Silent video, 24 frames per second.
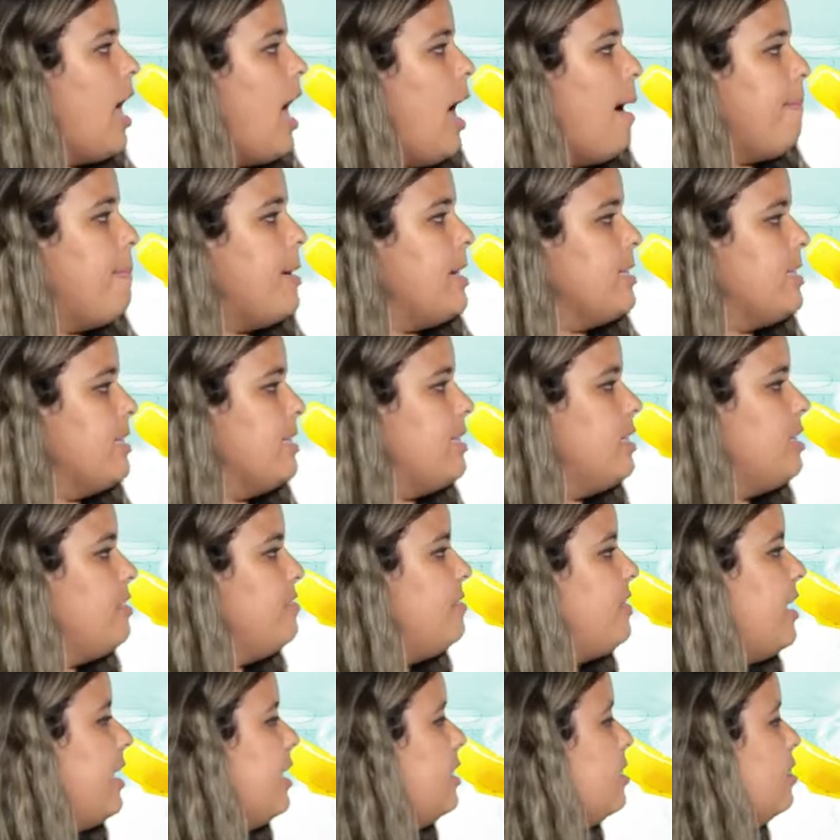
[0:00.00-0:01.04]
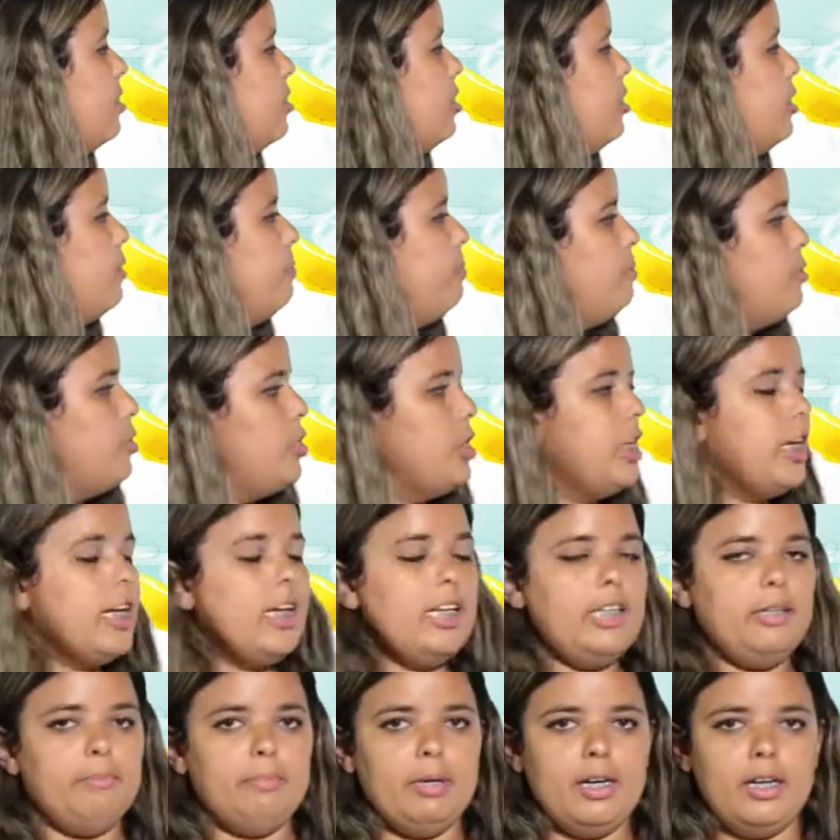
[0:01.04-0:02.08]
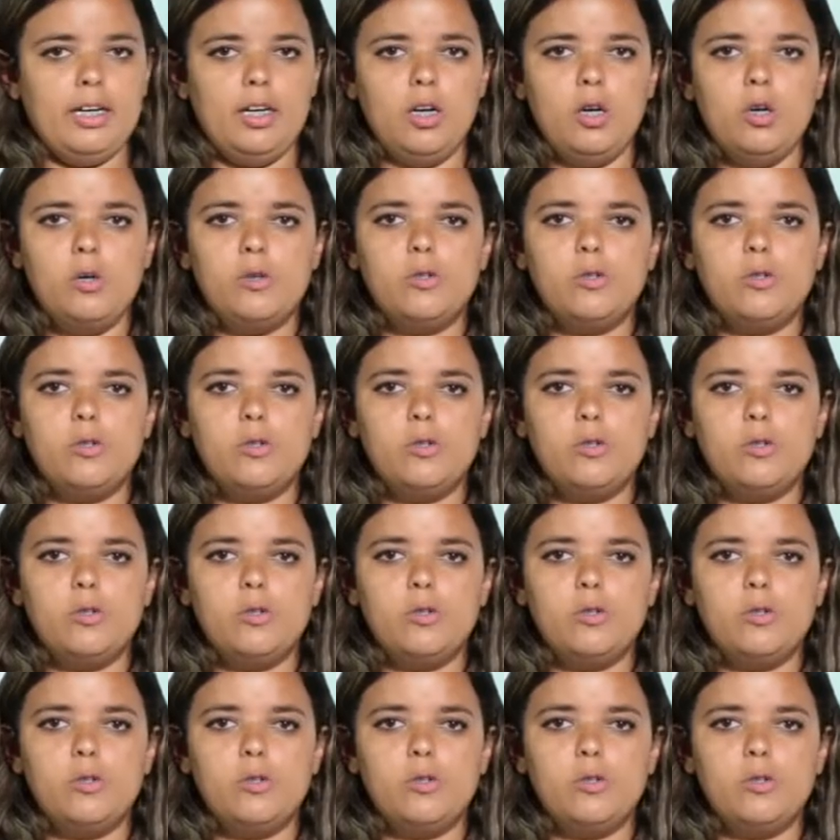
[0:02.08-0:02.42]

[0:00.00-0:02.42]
Apresenta diferentes tipos de clima.